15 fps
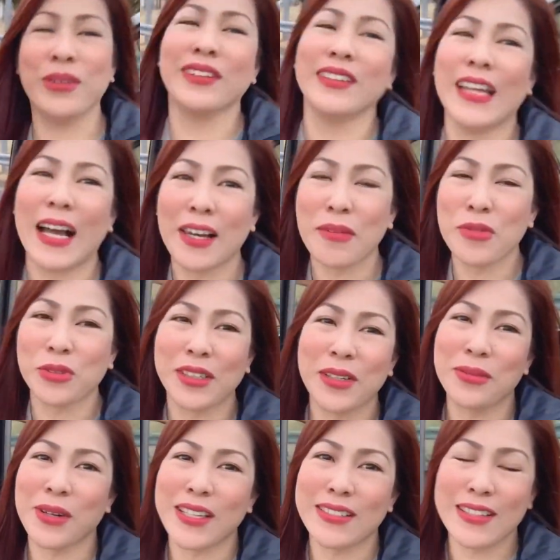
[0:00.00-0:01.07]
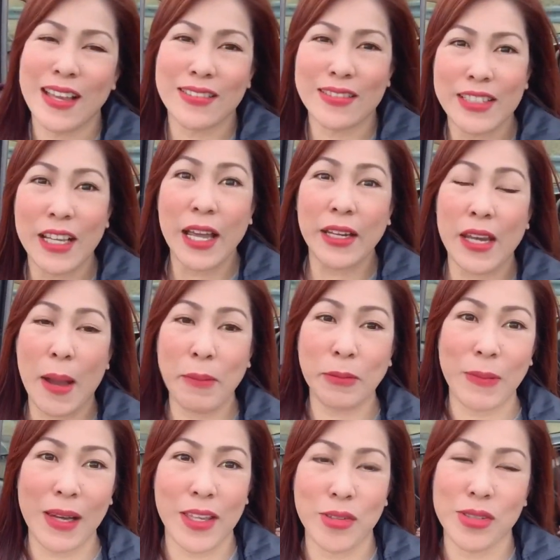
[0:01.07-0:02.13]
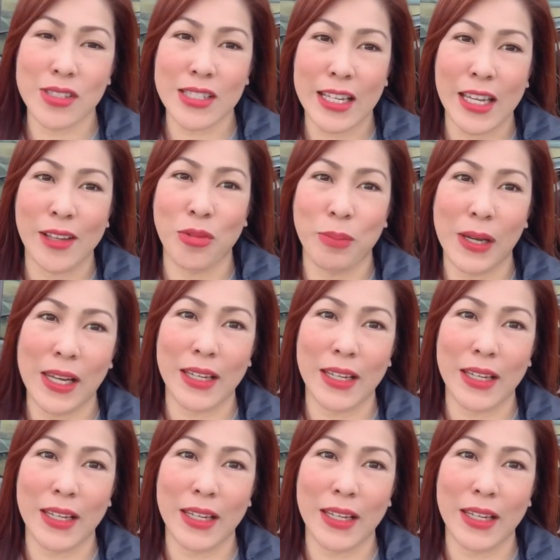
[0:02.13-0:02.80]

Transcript: nakalimutan ko guys na dapat pala yung sasakyan ko pala